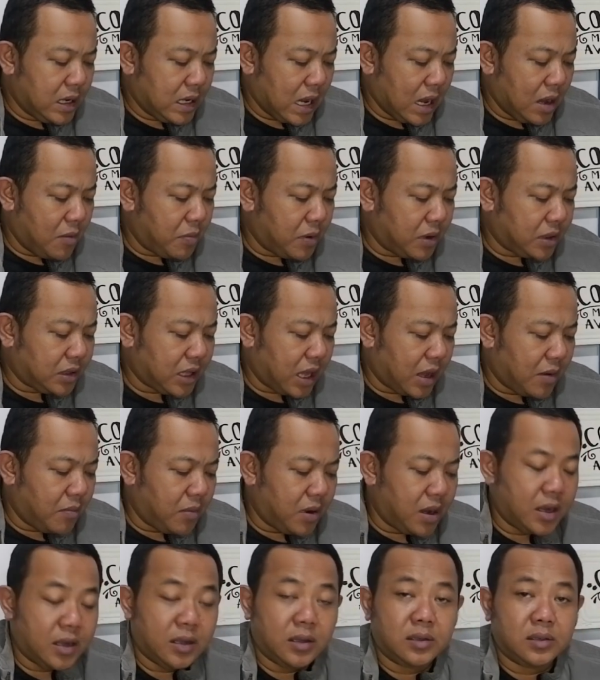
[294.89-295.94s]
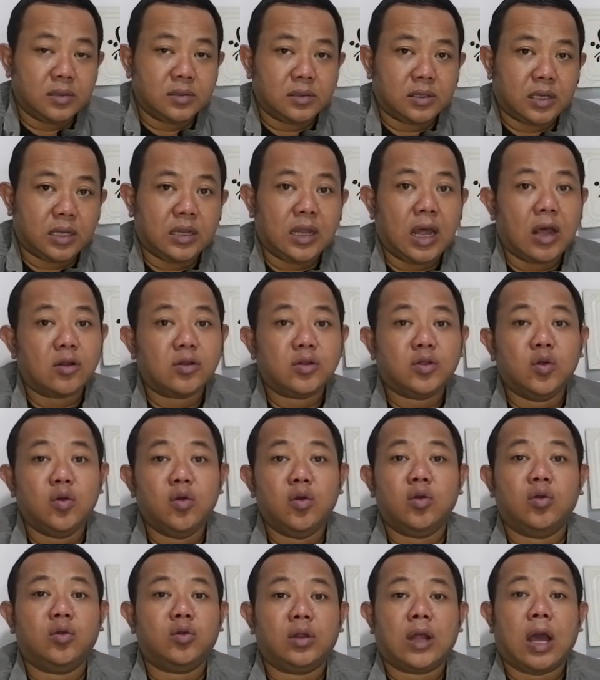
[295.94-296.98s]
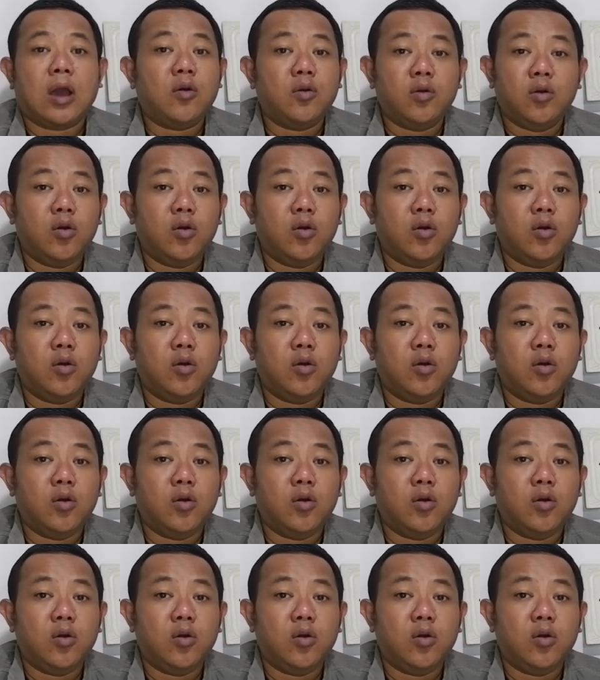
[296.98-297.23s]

Yang pertama, kita harus dulu tahu